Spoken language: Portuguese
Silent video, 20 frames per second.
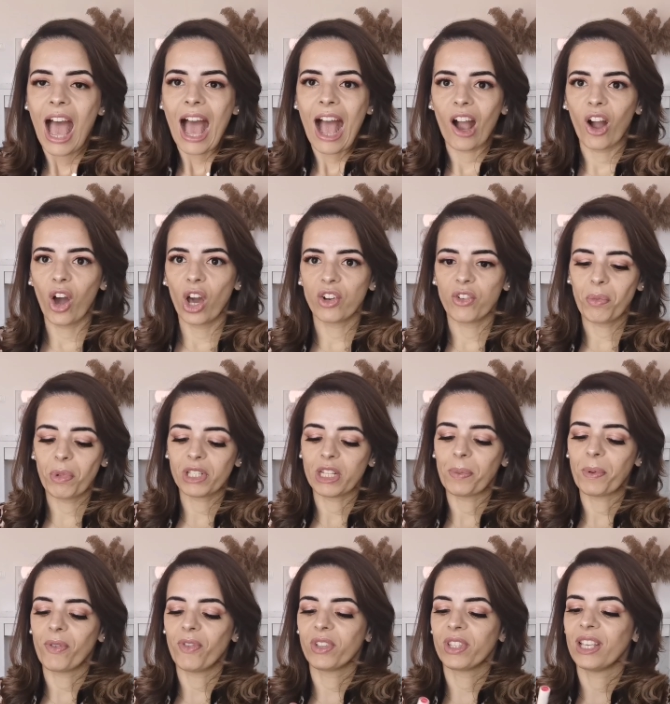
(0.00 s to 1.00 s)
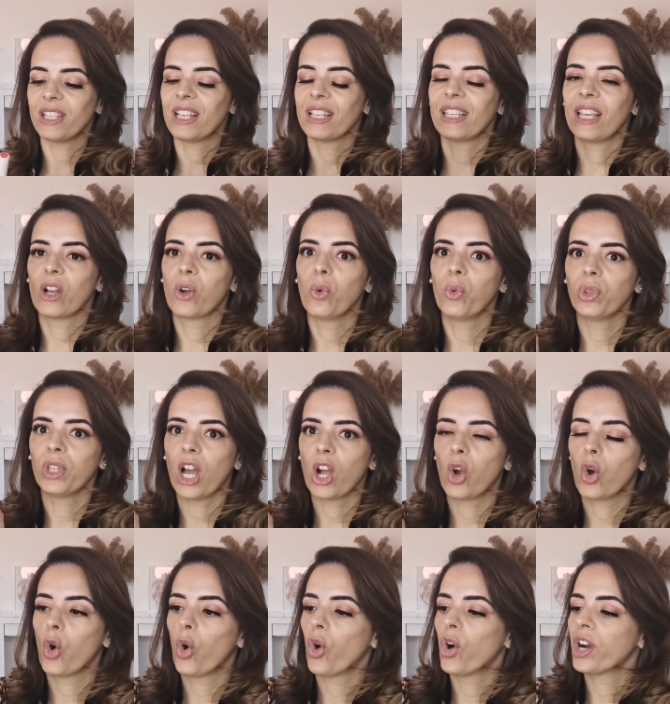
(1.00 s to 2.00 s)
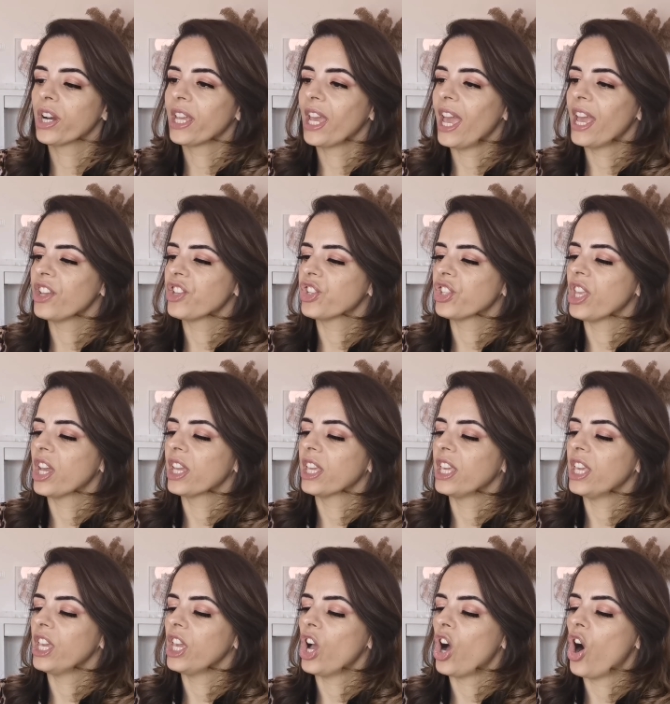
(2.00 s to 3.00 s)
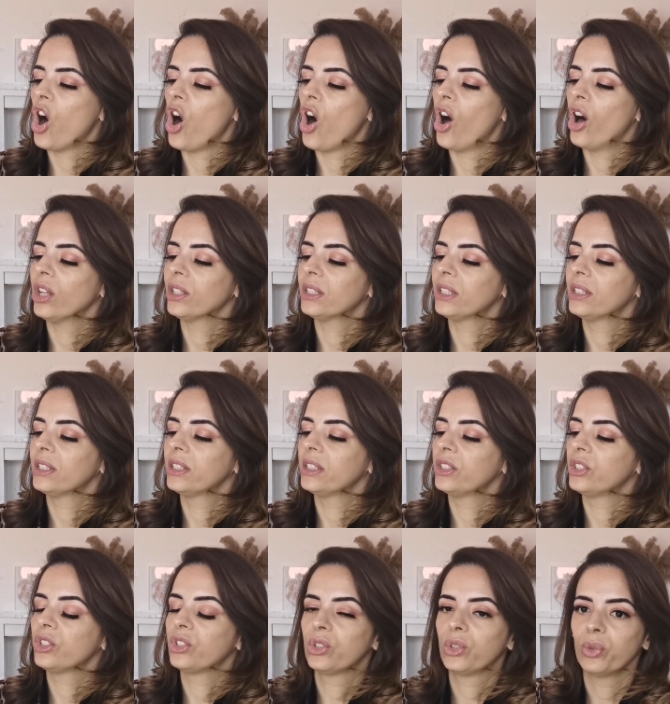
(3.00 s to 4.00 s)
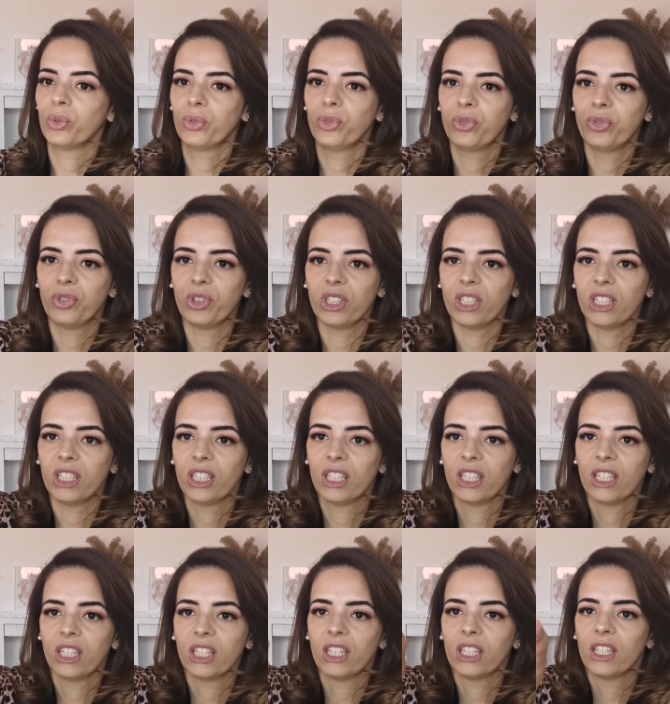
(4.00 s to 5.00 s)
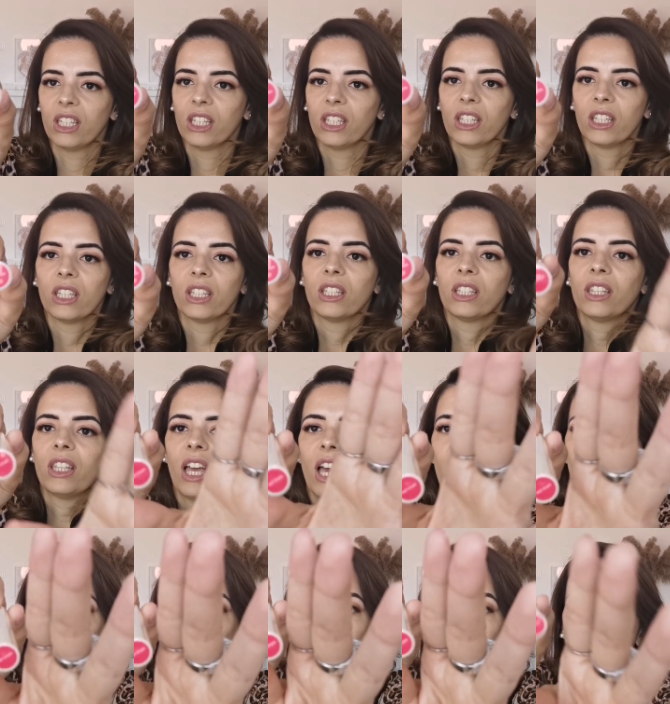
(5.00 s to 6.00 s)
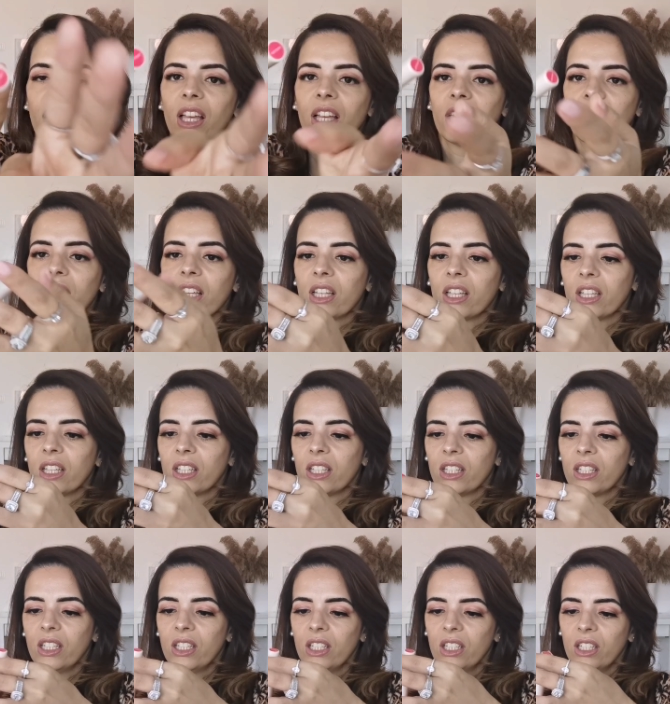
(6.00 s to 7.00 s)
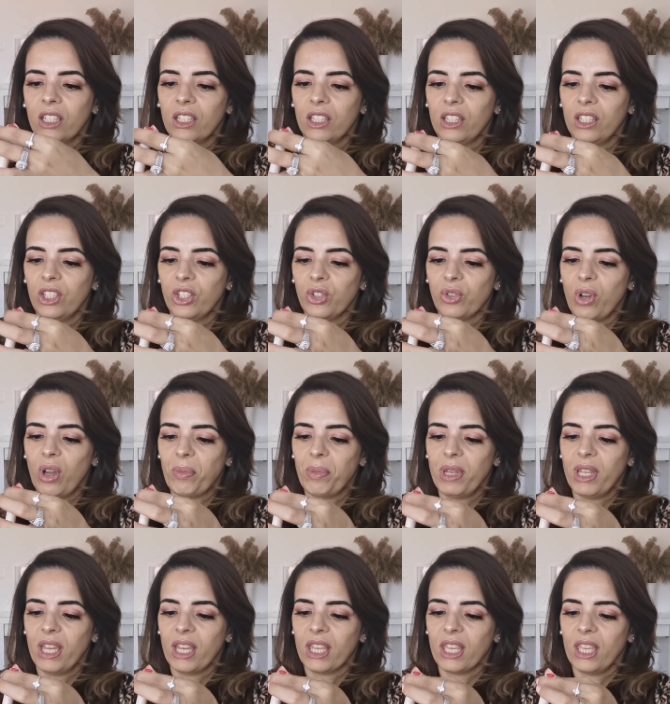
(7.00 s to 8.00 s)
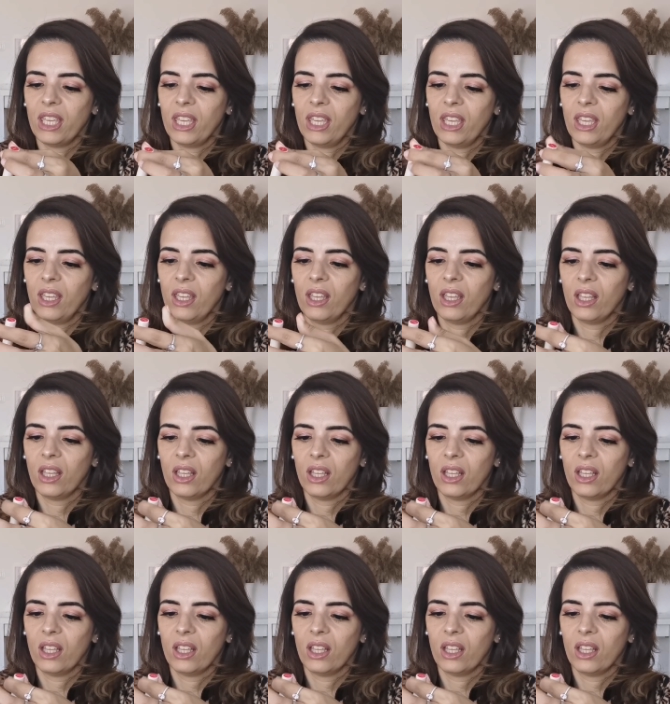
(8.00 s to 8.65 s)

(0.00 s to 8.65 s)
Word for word: Agora eu vou mostrar pra vocês a segunda cor, que é este daqui, Hot Stuff, tá? Deixa eu abrir aqui.